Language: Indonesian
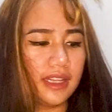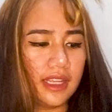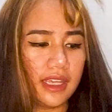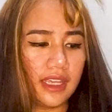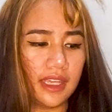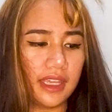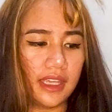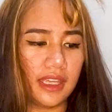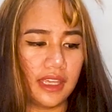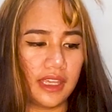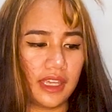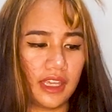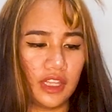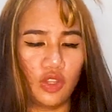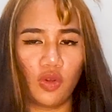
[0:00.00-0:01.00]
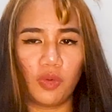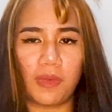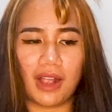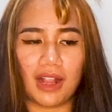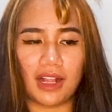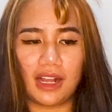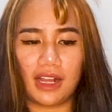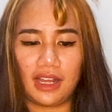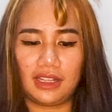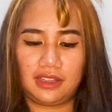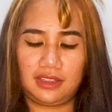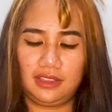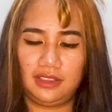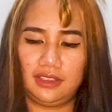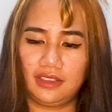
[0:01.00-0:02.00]
di Indomaret
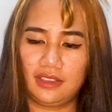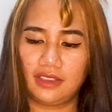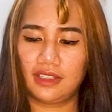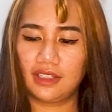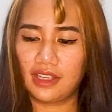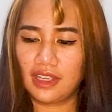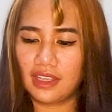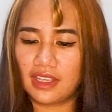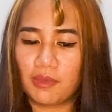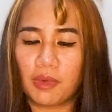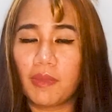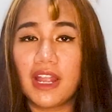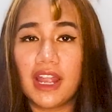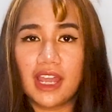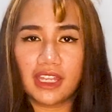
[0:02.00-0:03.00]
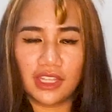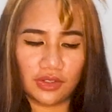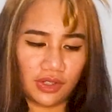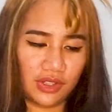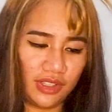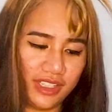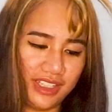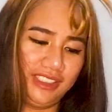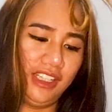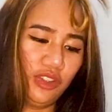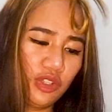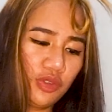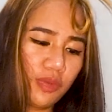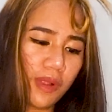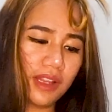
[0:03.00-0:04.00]
yang berbeda gitu yang
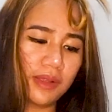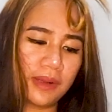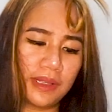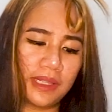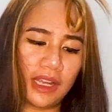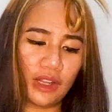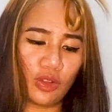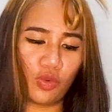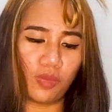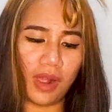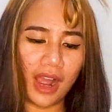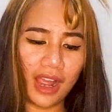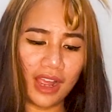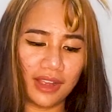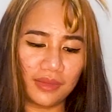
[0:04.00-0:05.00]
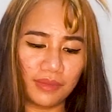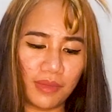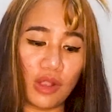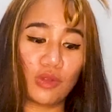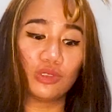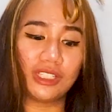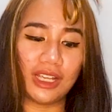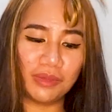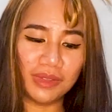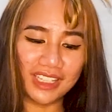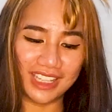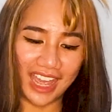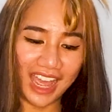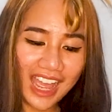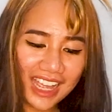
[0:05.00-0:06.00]
satu Indomaret de dekat rumah barusan
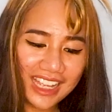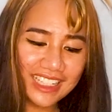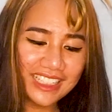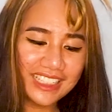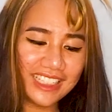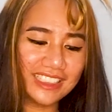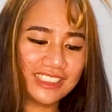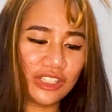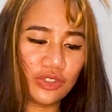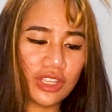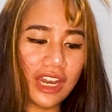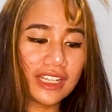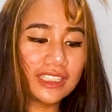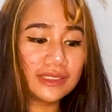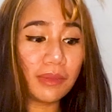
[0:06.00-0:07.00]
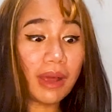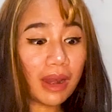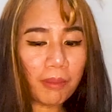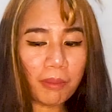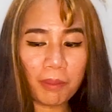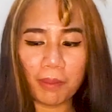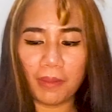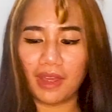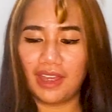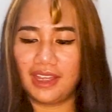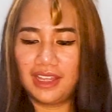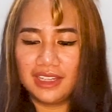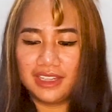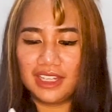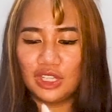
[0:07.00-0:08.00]
belinya yang satunya lagi semalam
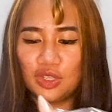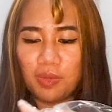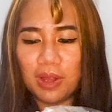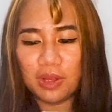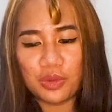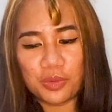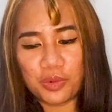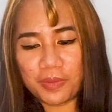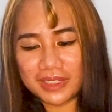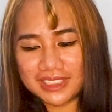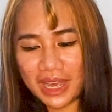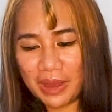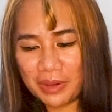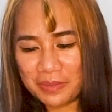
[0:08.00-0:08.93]
di Indomaret 24 jam